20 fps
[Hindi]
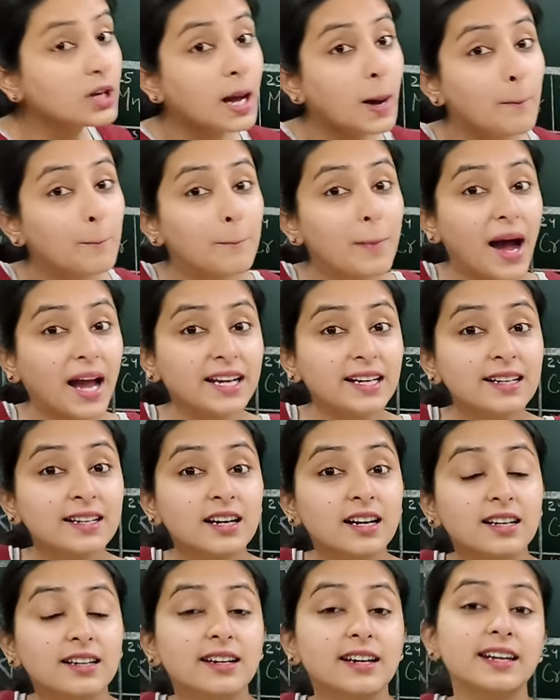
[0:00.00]
कंबाइन
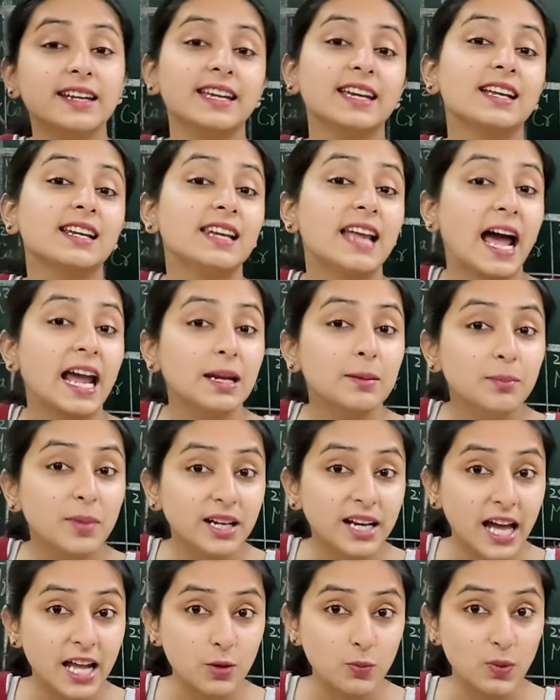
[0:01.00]
कर कर एक लाइन
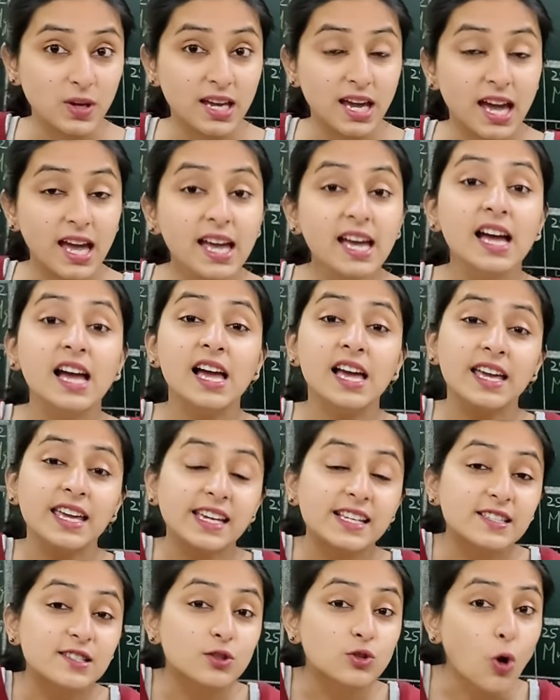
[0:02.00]
बनाई हुई है
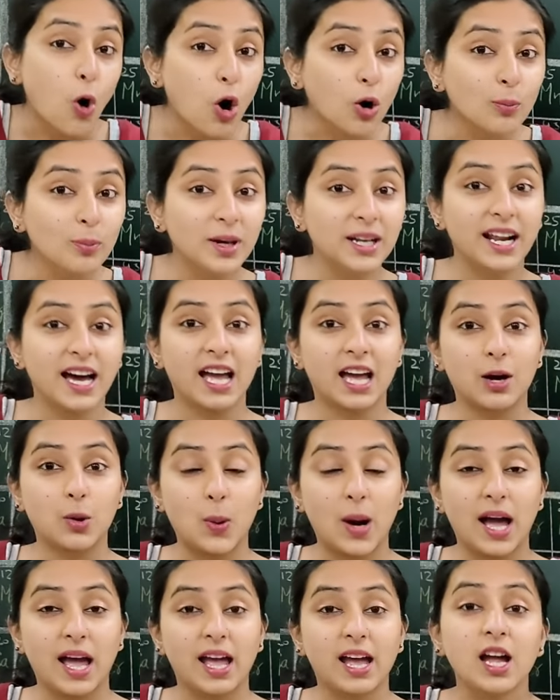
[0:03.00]
एक सॉन्ग बनाया
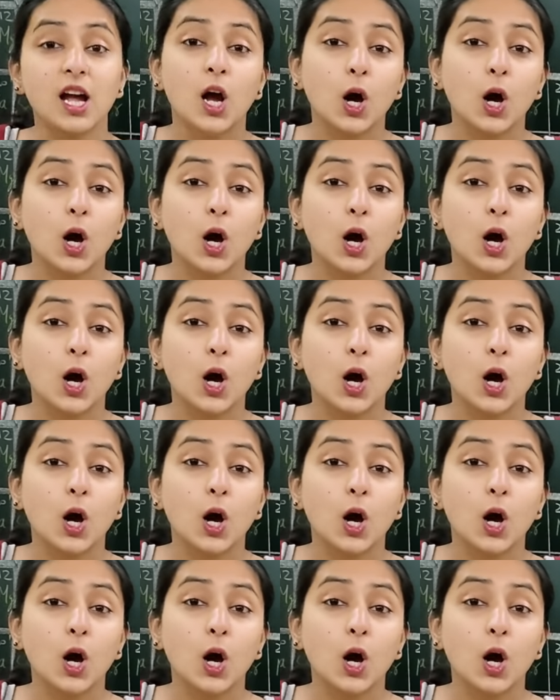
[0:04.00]
हुआ है